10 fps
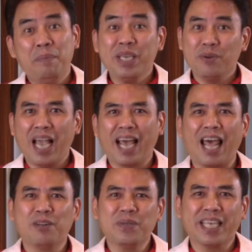Minggu yang
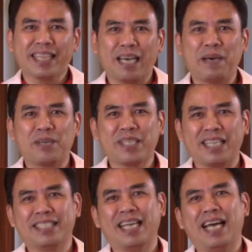lalu kita baru
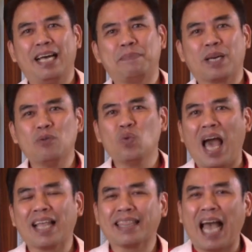saja
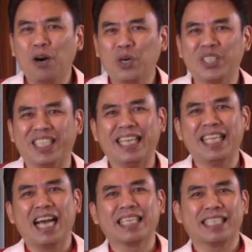berulang tahun
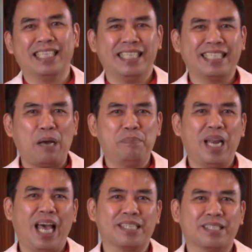yang
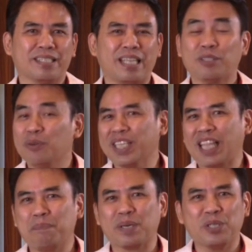ke-16. Tentu
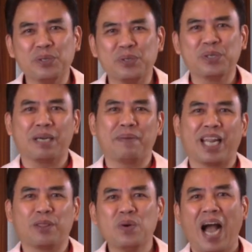kita bersyukur
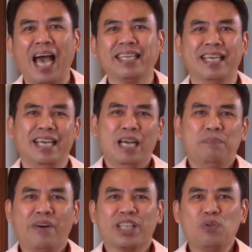kepada Tuhan
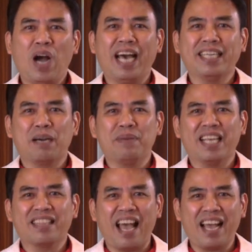bahwa Tuhan yang
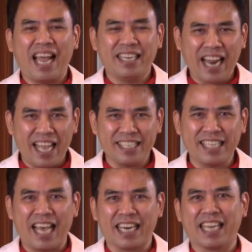meletakkan
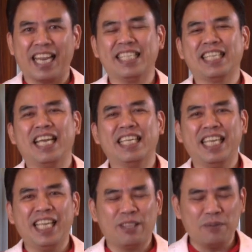dasar gereja
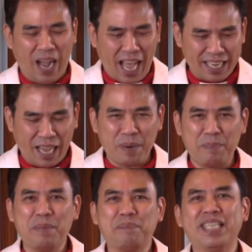ini, Tuhan yang
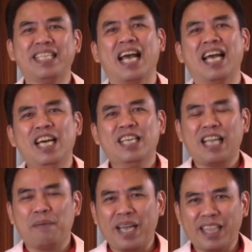memimpinnya
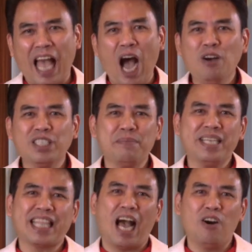sampai tahun
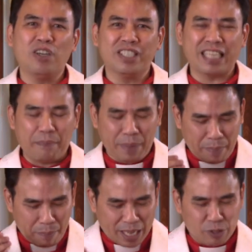demi tahun sampai
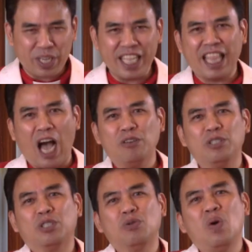memasuki
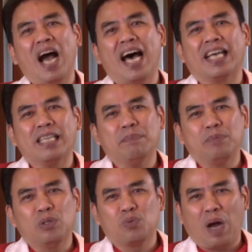tahun
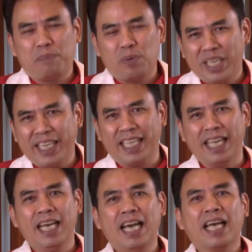2020 ini.
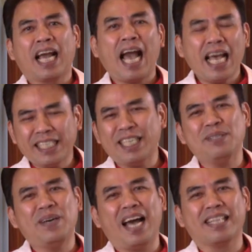Kasih
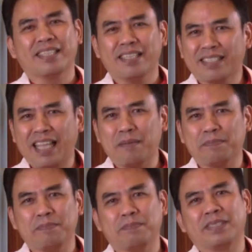Tuhan
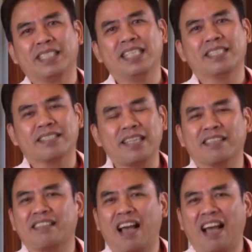tetap
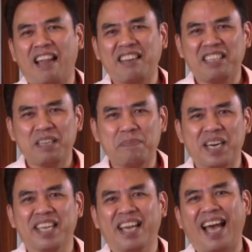disertakan dan
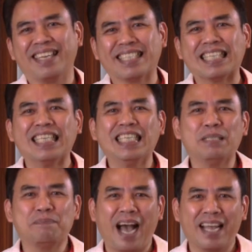diberikan
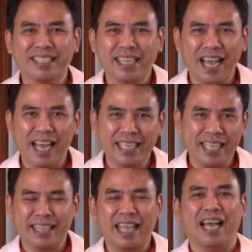kepada
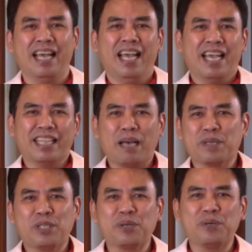kita. Kita
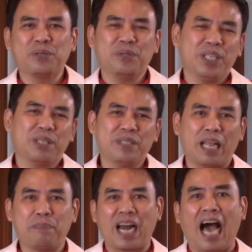bersyukur untuk itu
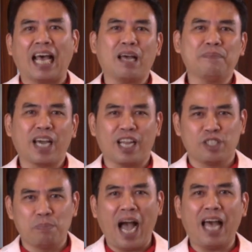dan berharap agar
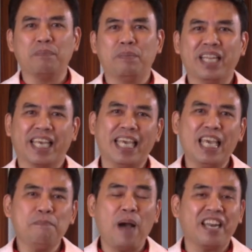jemaat memiliki
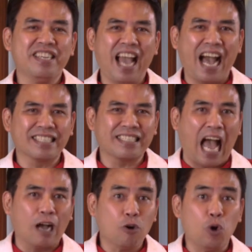iman yang
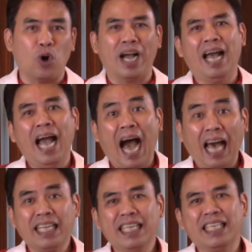tangguh.
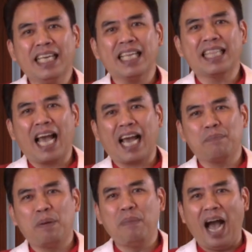Hari ini kita
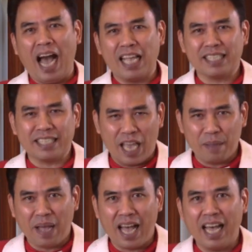akan membahas
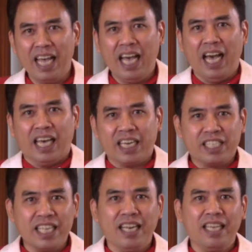tema
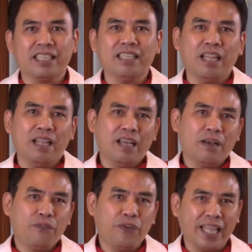resilient
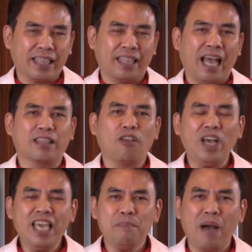faith
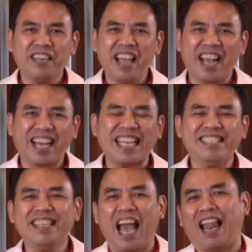atau iman yang
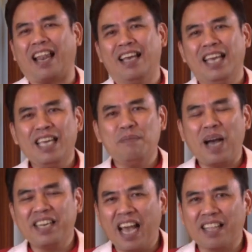kenyal,
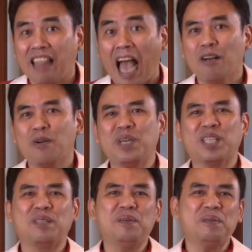iman yang tangguh
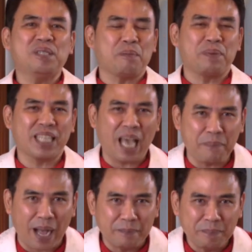itu seperti
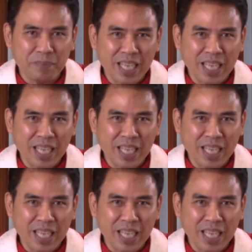apa.